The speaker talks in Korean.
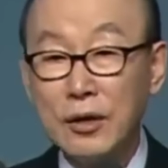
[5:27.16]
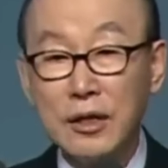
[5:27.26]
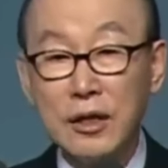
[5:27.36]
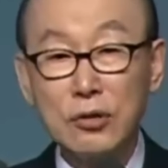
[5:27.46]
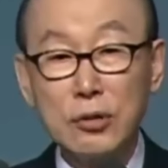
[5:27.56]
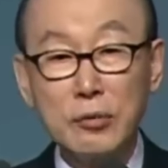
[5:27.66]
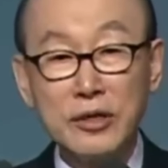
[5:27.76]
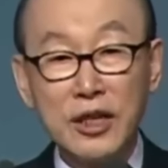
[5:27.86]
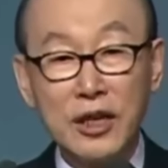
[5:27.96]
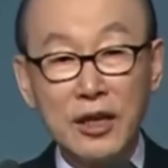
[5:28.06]
예수님을
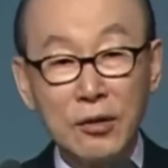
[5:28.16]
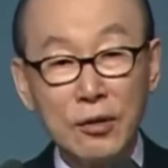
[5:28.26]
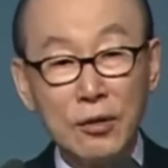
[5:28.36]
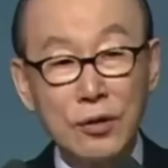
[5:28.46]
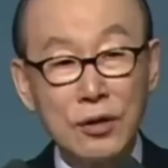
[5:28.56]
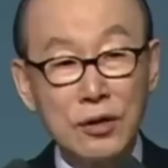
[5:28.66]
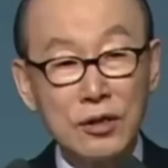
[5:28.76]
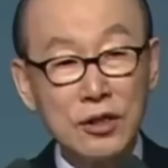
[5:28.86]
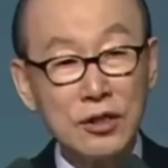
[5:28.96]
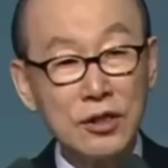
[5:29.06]
사랑하고
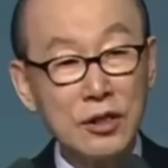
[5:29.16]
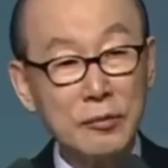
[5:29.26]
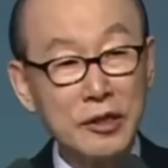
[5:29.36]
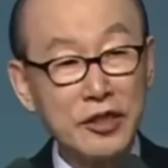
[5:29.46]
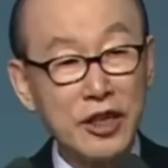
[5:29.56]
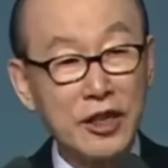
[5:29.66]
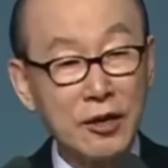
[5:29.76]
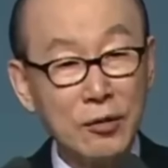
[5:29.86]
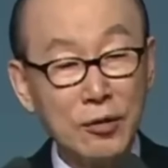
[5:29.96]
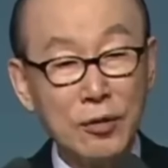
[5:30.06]
성령님을
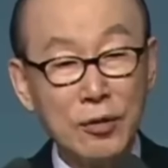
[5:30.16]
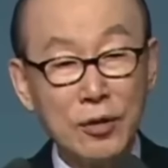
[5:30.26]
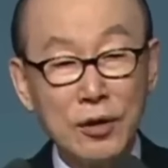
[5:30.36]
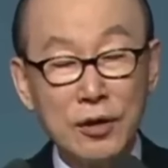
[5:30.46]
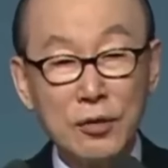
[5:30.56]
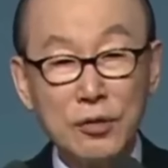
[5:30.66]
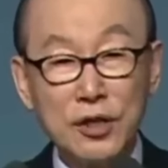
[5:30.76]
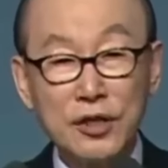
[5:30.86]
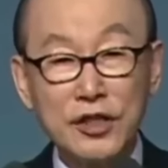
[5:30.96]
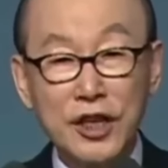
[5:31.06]
사랑하고
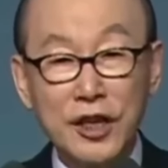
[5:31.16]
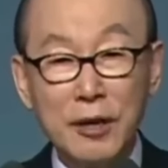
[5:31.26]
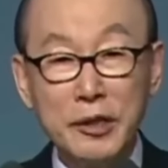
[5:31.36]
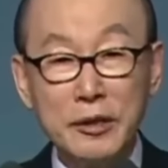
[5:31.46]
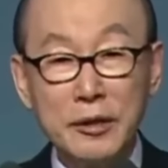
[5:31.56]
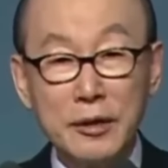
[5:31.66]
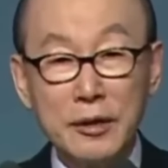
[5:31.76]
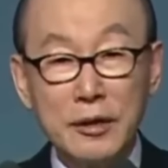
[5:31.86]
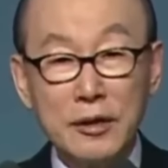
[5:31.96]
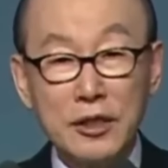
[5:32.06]
이웃을 사랑하면
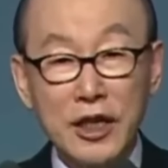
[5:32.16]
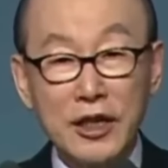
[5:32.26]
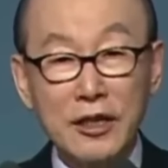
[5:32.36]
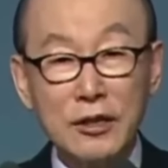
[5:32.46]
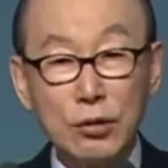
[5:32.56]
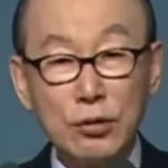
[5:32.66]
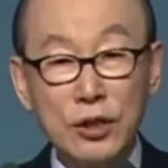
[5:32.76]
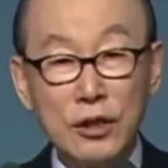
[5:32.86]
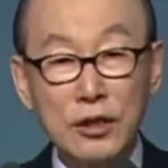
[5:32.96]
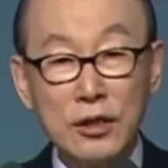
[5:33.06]
사랑의
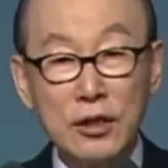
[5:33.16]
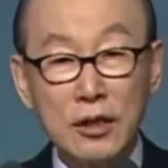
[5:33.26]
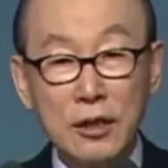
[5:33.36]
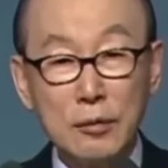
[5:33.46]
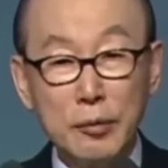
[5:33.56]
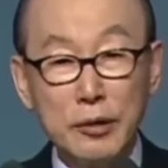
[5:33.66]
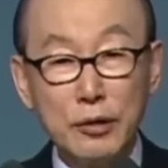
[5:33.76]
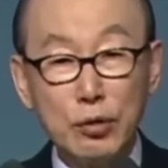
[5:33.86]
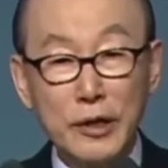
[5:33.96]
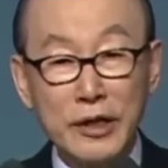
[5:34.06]
속성은 기쁨이
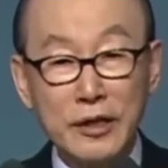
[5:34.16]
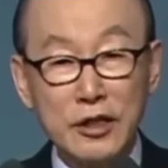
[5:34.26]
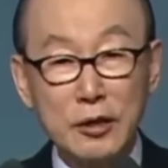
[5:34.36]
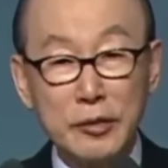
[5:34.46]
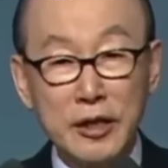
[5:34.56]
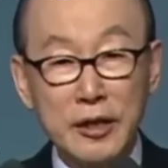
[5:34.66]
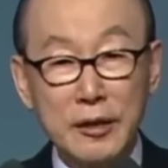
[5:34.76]
충만한 것입니다.